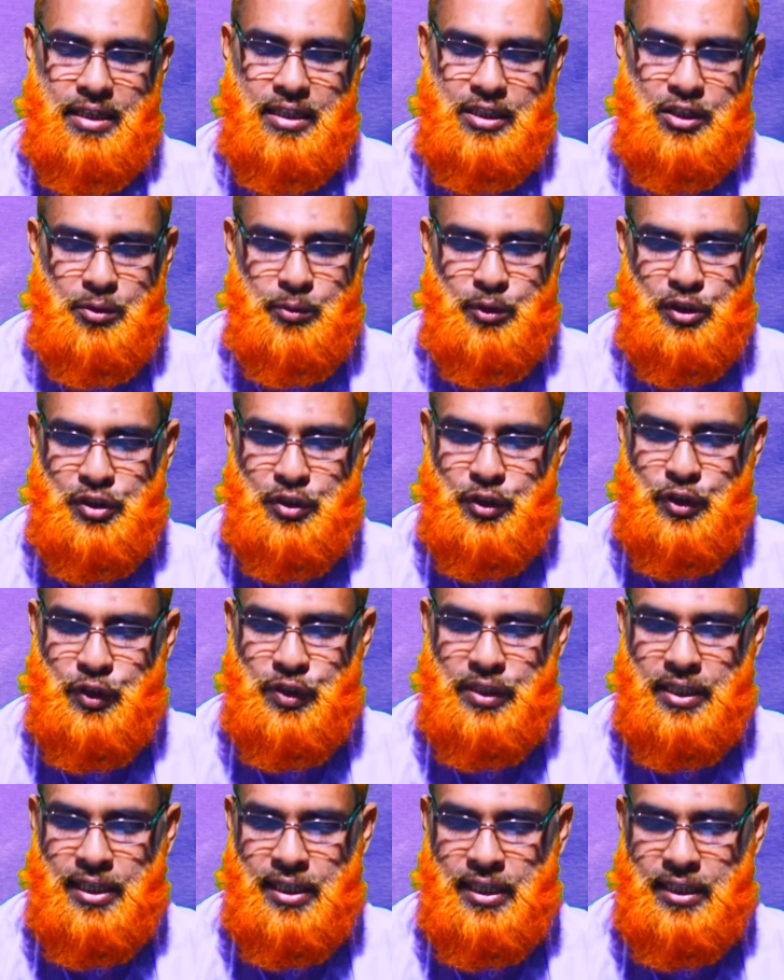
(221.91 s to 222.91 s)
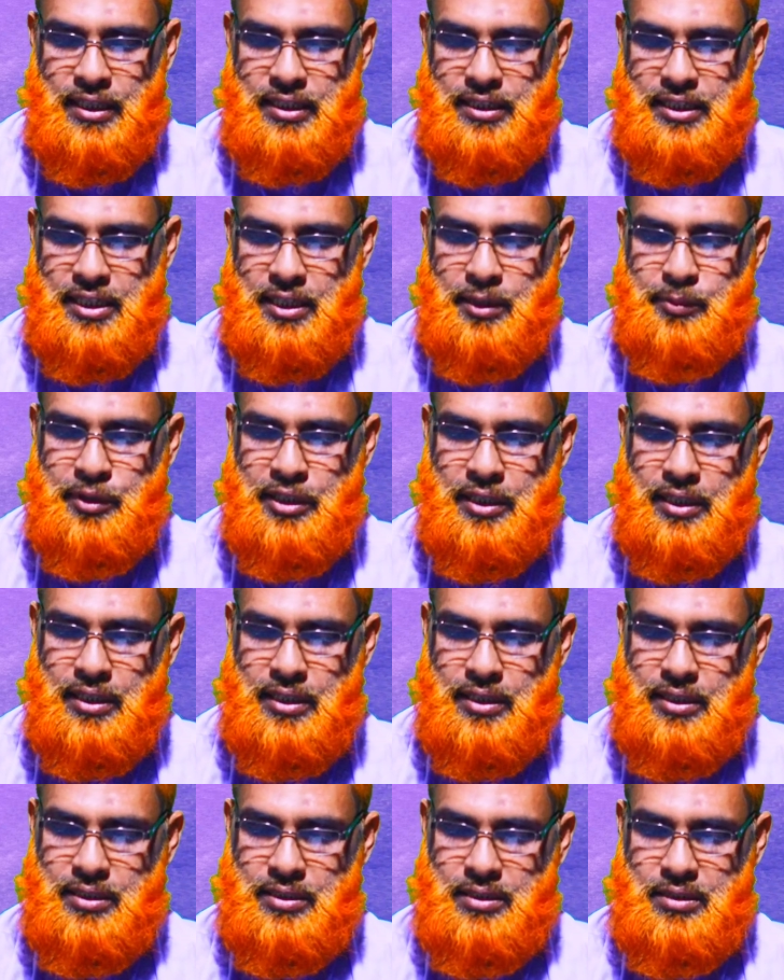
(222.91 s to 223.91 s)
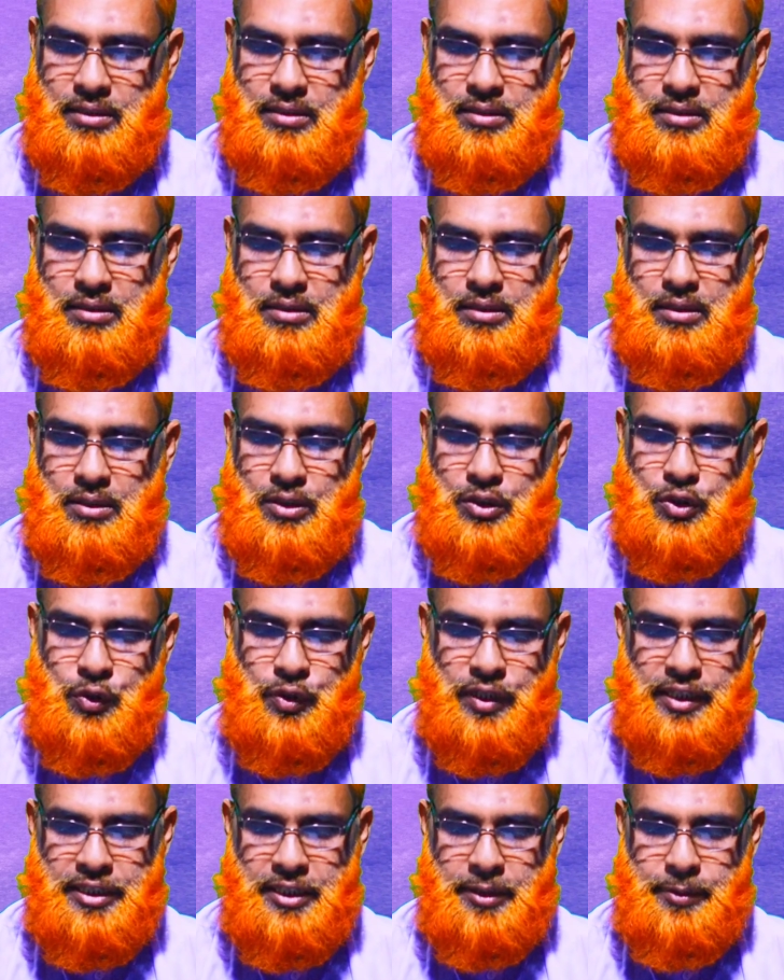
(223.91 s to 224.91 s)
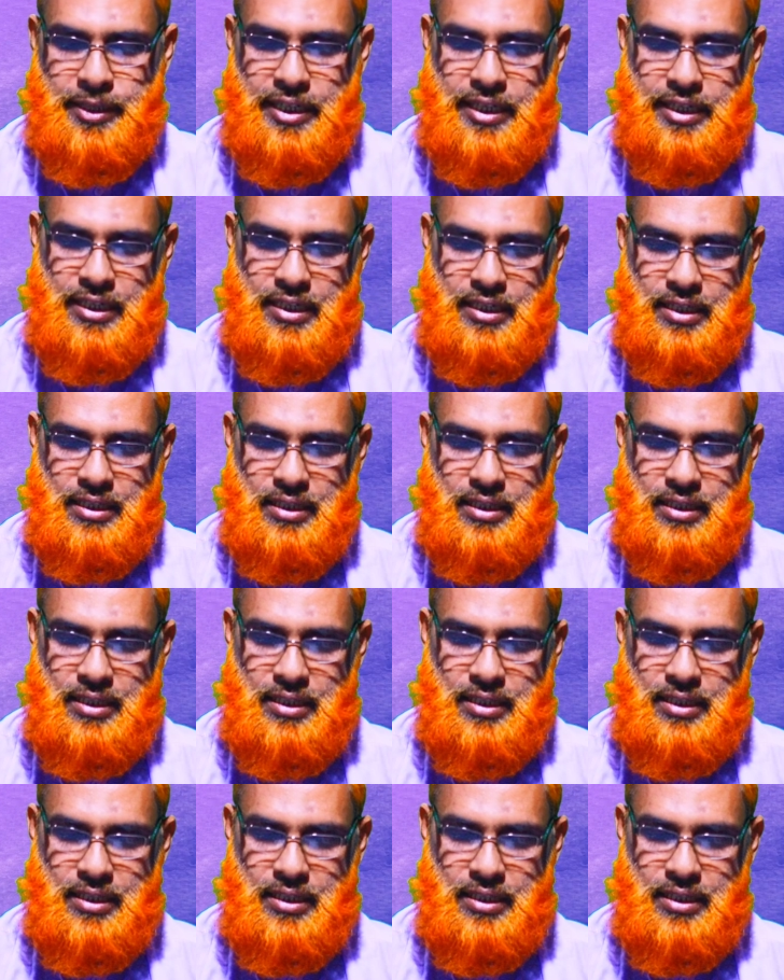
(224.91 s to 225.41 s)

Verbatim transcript: এই সমস্ত কথা স্বামীর শোনা যাবে না